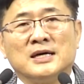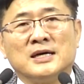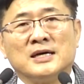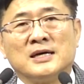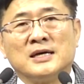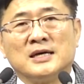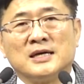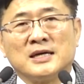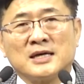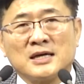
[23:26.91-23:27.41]

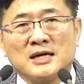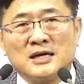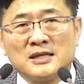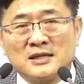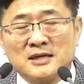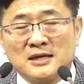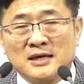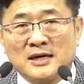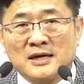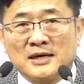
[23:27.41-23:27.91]
예,
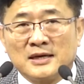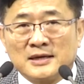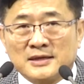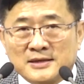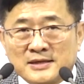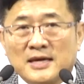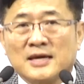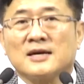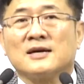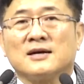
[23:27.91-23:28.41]
인간들이
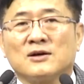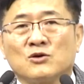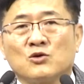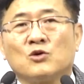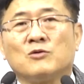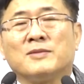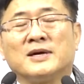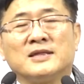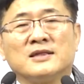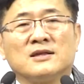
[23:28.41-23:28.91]

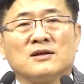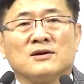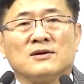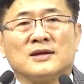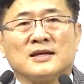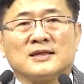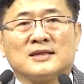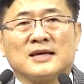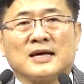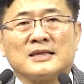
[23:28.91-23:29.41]
생각으로
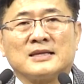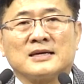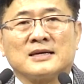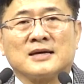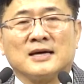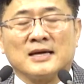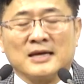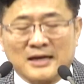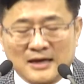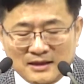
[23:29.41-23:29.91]

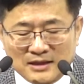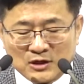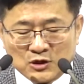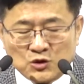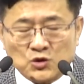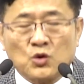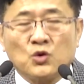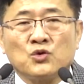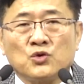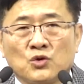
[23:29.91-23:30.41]
만들어냈다든가 인간들이
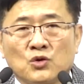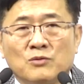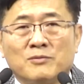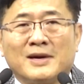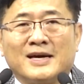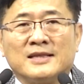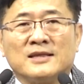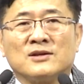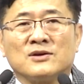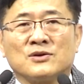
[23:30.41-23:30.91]
손으로
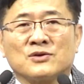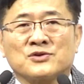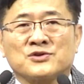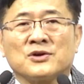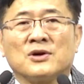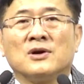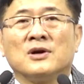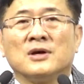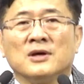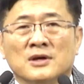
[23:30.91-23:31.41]

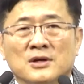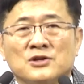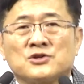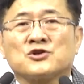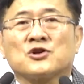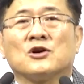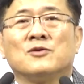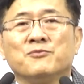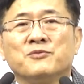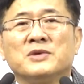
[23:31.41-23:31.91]
만들어서
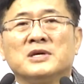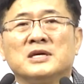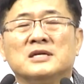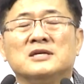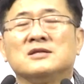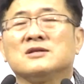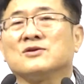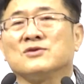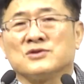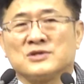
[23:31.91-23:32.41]

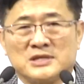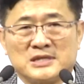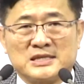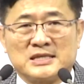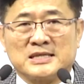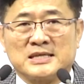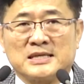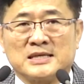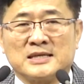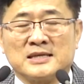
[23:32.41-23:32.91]
섬기는
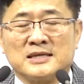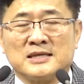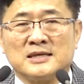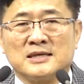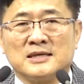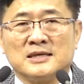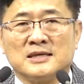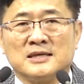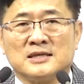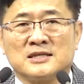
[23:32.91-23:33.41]

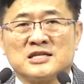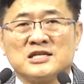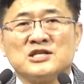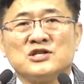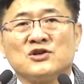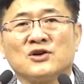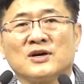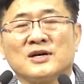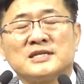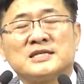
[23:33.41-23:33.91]
것이지
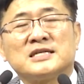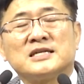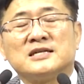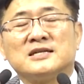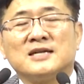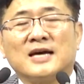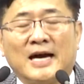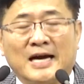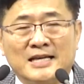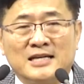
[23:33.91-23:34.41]
진정한
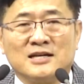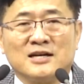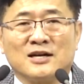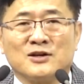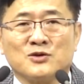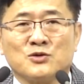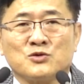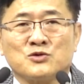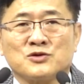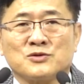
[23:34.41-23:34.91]
신은
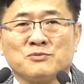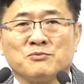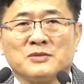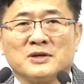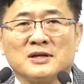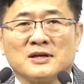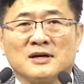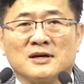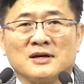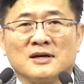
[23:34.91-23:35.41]
아니라는
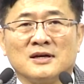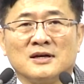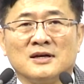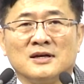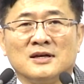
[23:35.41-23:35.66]
것입니다.